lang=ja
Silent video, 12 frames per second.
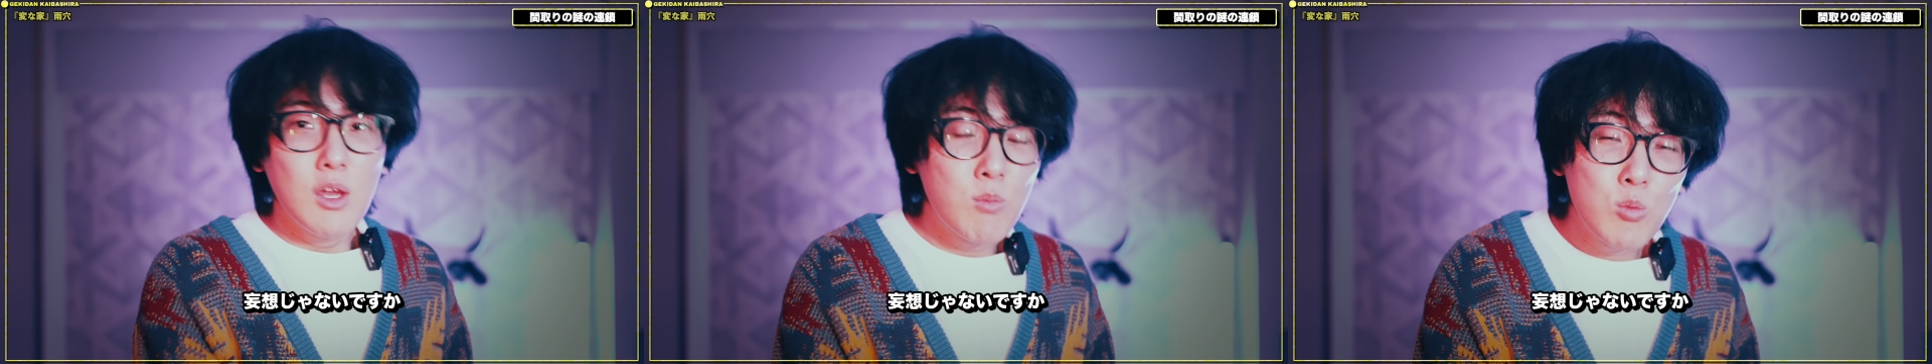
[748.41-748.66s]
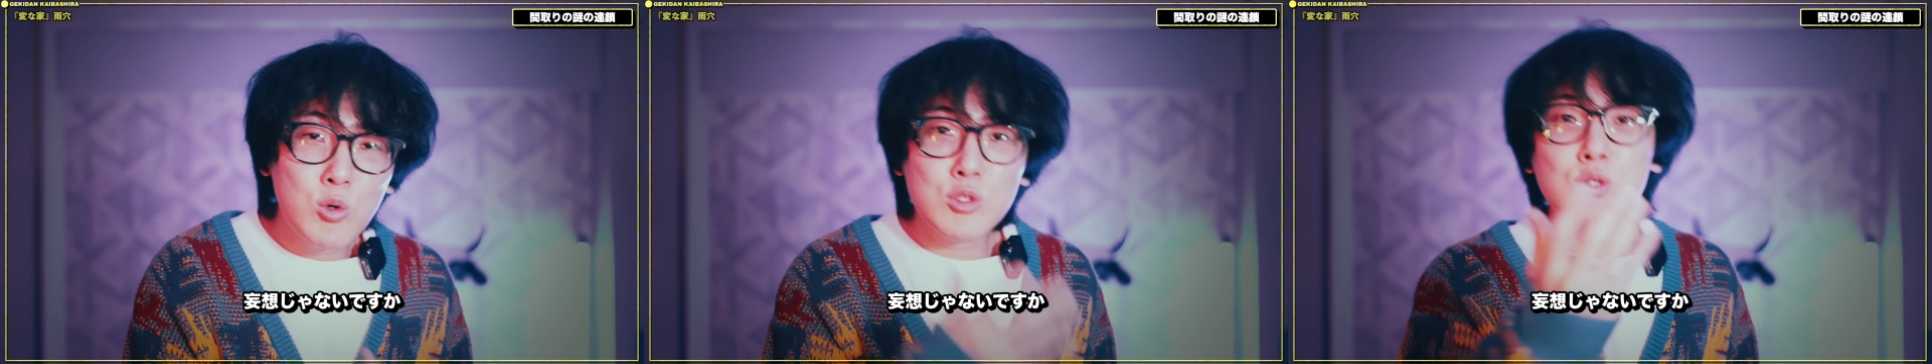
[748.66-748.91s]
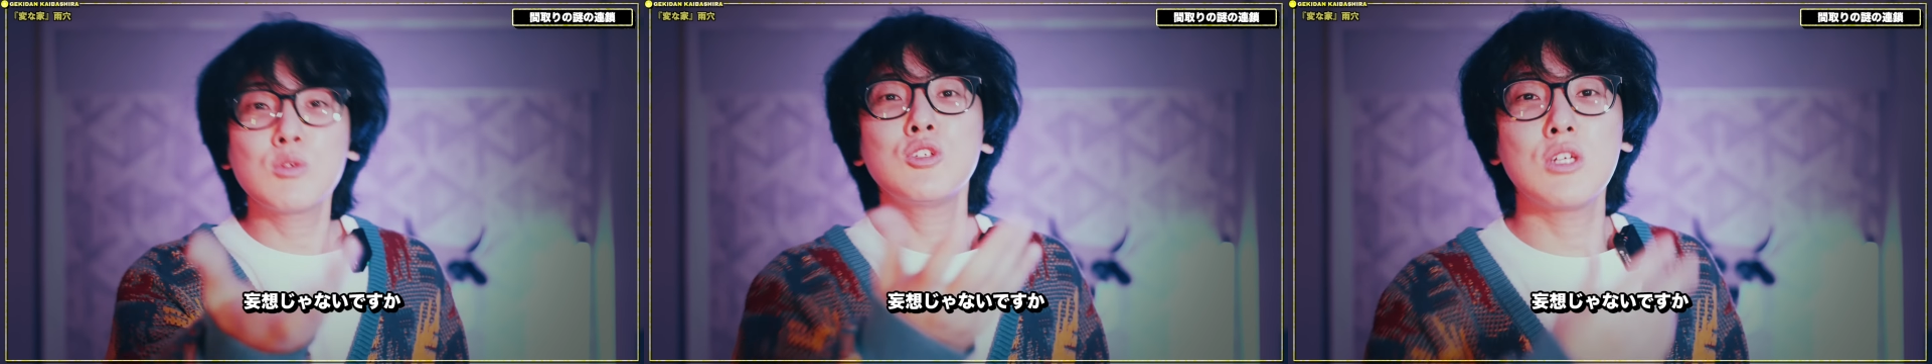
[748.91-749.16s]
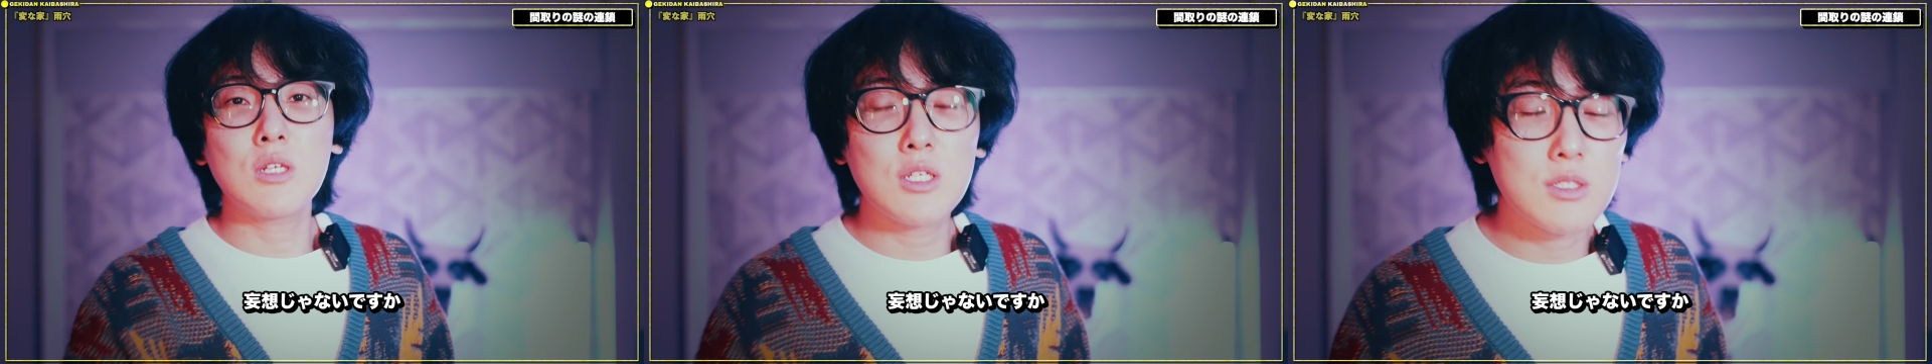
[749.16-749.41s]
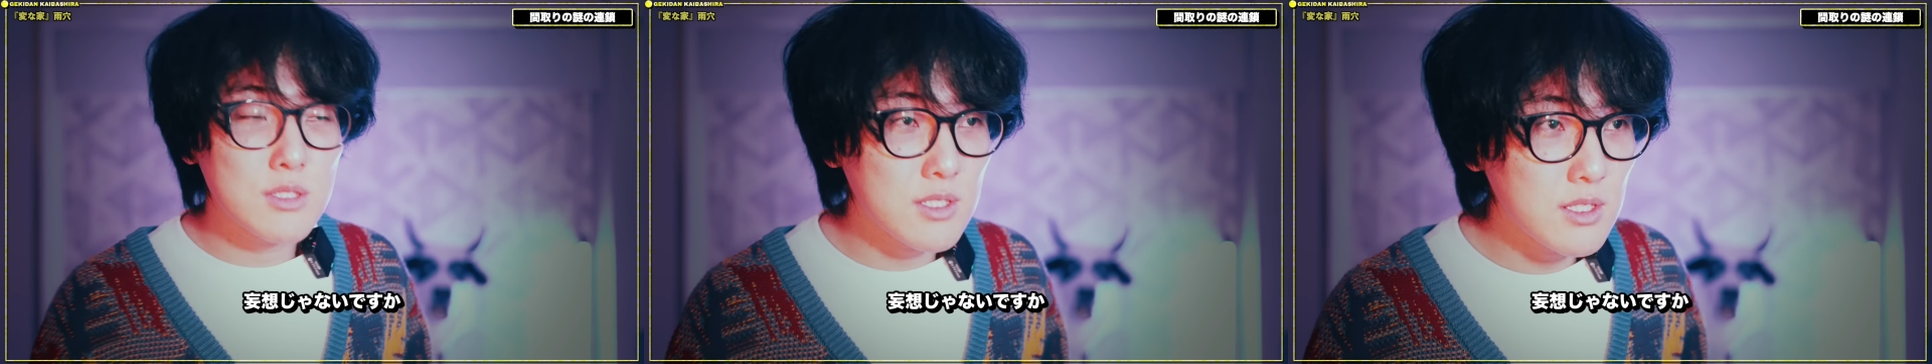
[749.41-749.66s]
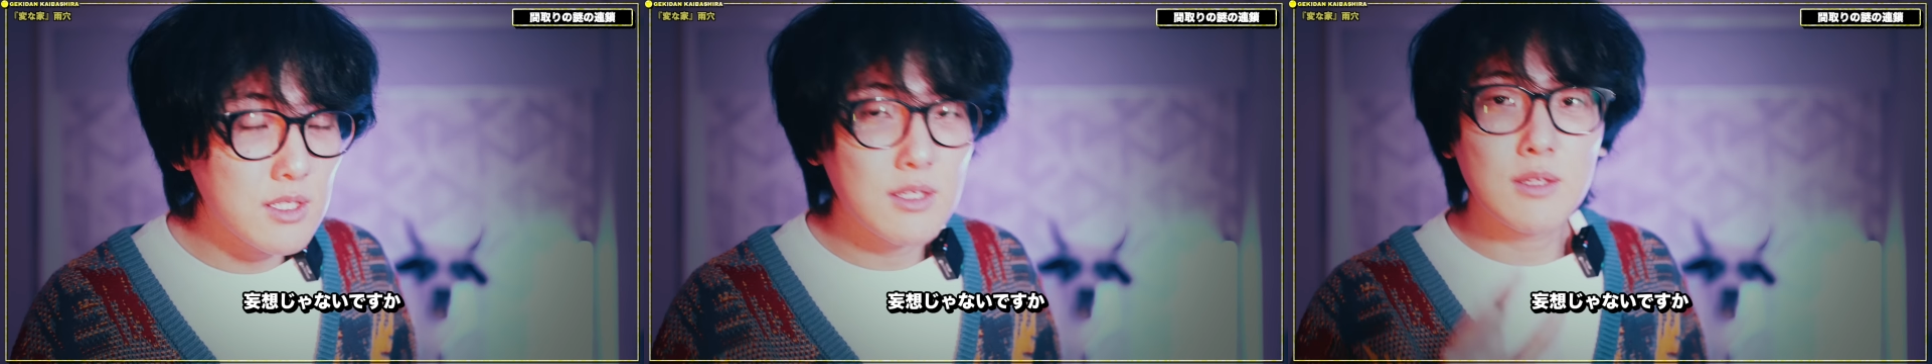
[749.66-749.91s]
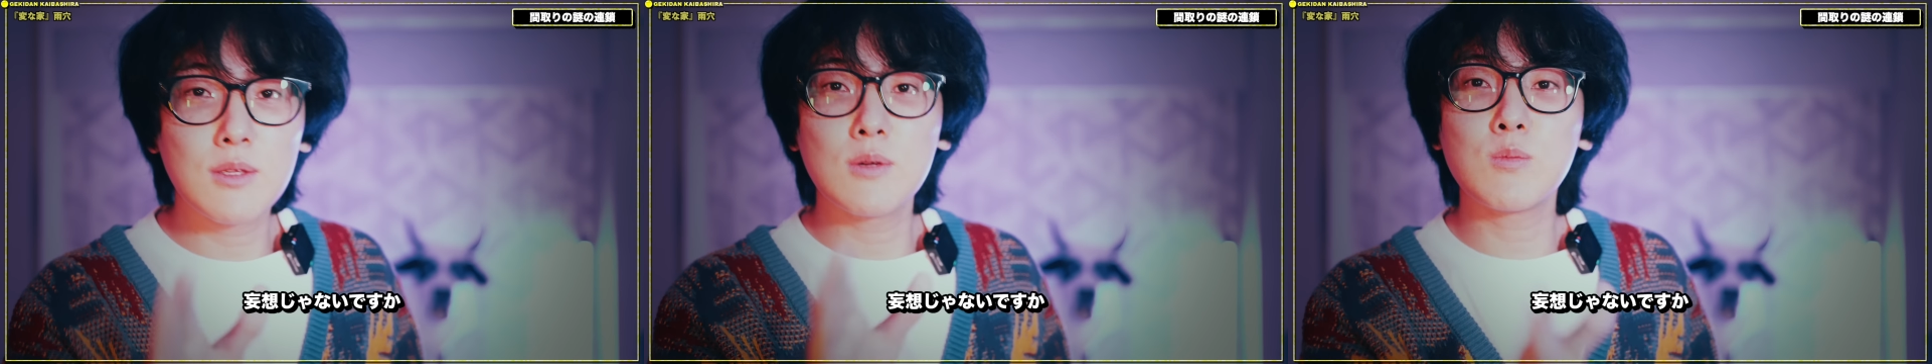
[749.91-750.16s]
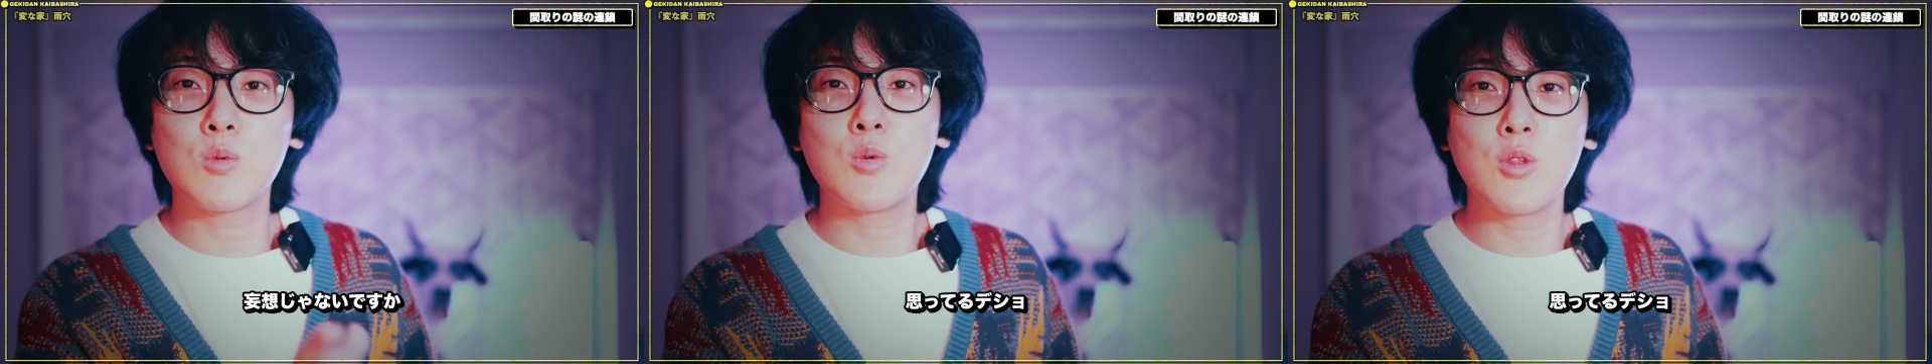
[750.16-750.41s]
妄想じゃないですかって、
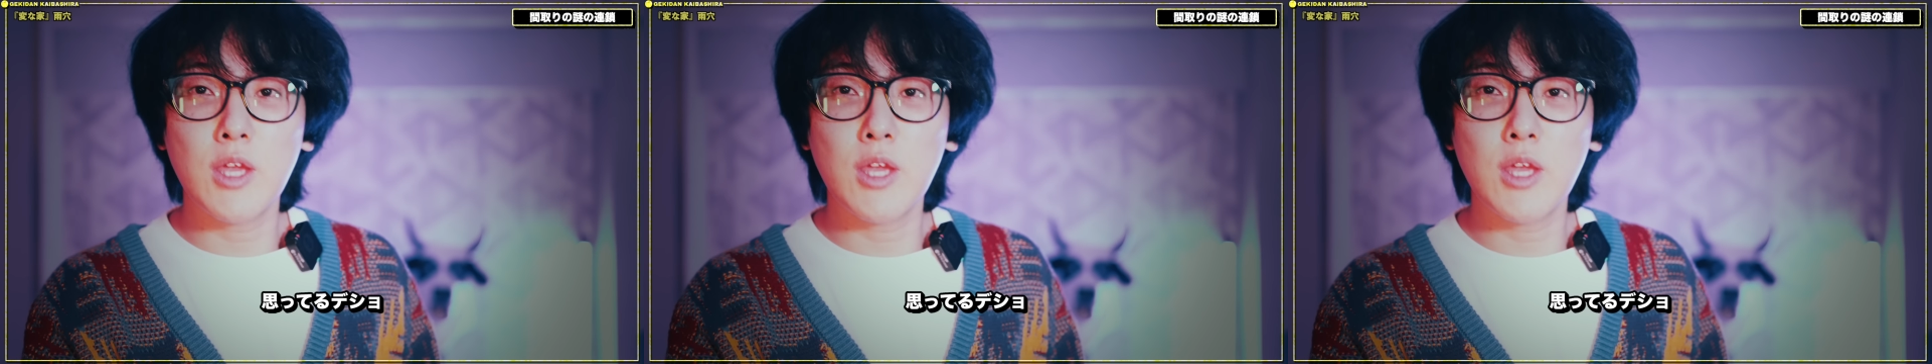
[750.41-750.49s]
も